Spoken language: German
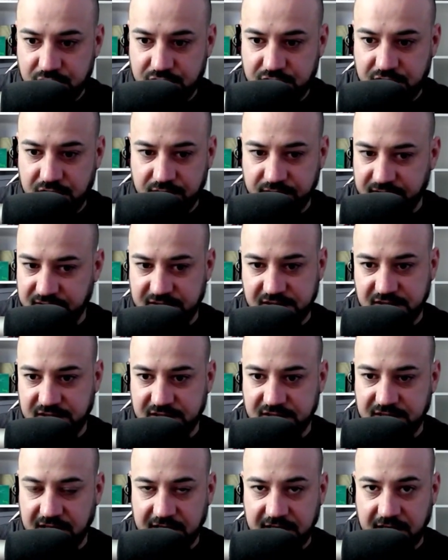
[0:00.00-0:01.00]
steht und was ich
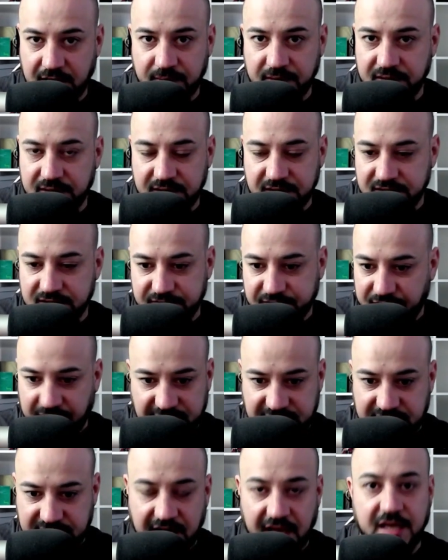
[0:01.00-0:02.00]
gesagt habe, ist
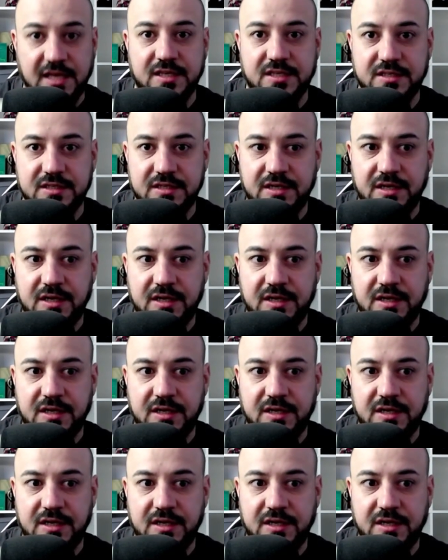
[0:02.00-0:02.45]
fast gleich.